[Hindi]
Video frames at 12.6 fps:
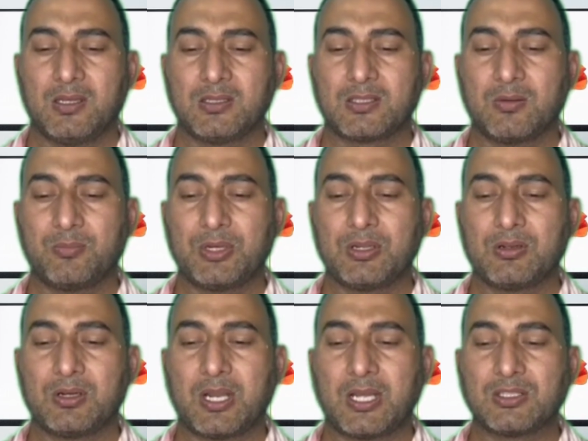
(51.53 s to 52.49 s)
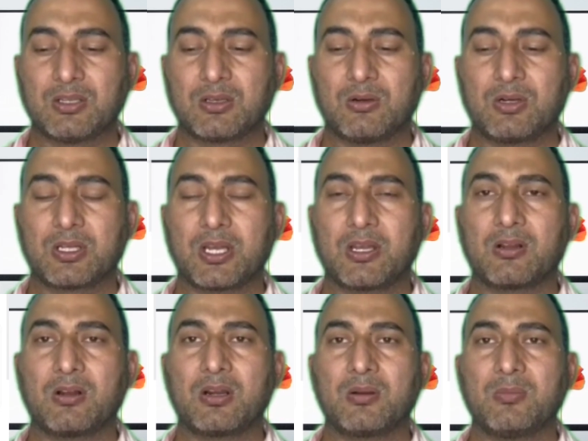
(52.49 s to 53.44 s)
इस कंपनी को ढाई करोड़ का एक
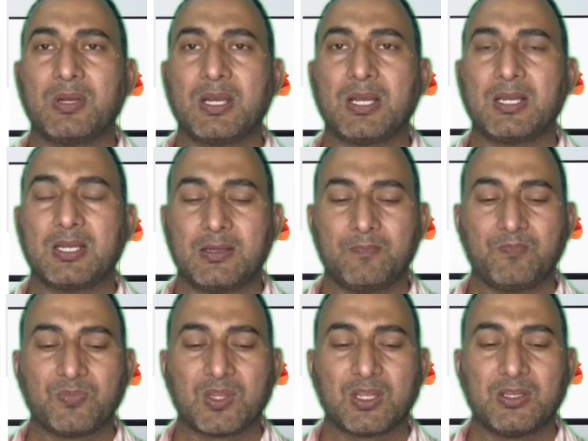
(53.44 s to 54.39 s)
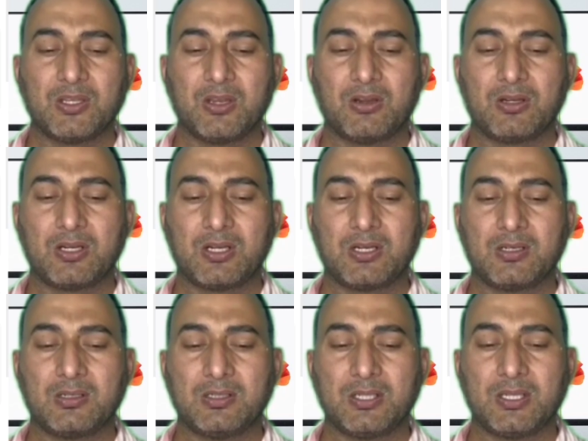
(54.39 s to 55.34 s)
ऑर्डर मिला है ये ऑर्डर
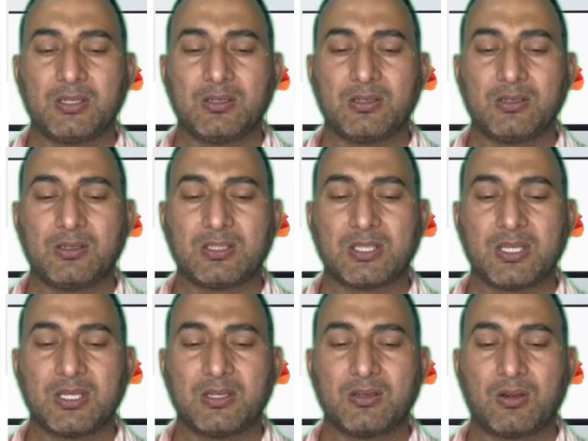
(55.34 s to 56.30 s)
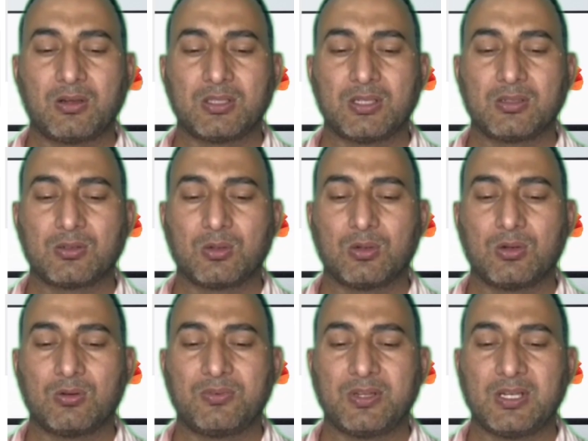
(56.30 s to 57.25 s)
ये इसे नॉर्दर्न
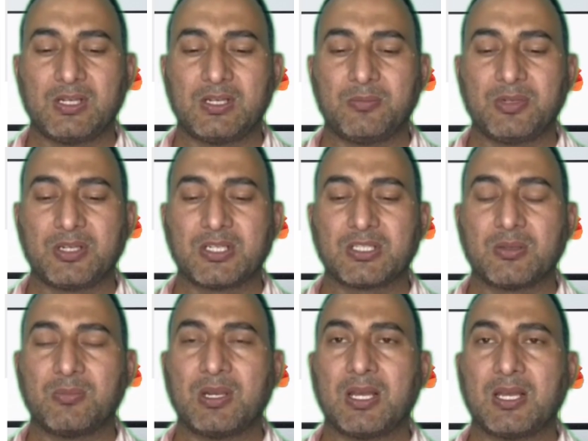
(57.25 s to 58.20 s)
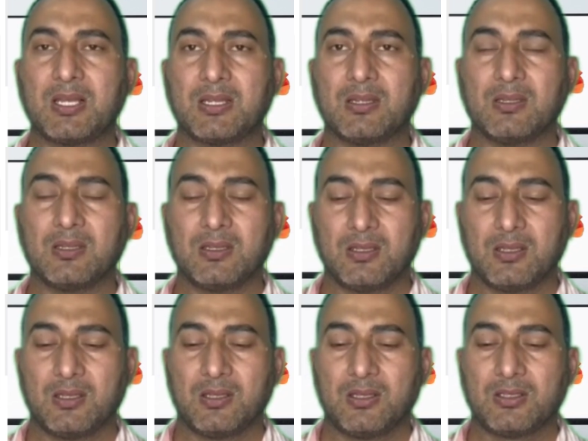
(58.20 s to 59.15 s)
कोल फील्ड लिमिटेड से मिला है
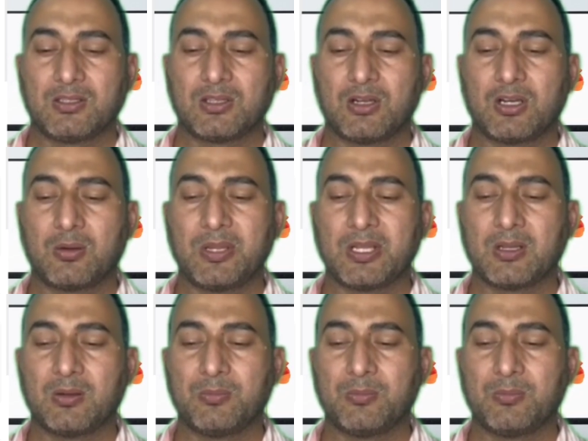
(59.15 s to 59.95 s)
इस ऑर्डर में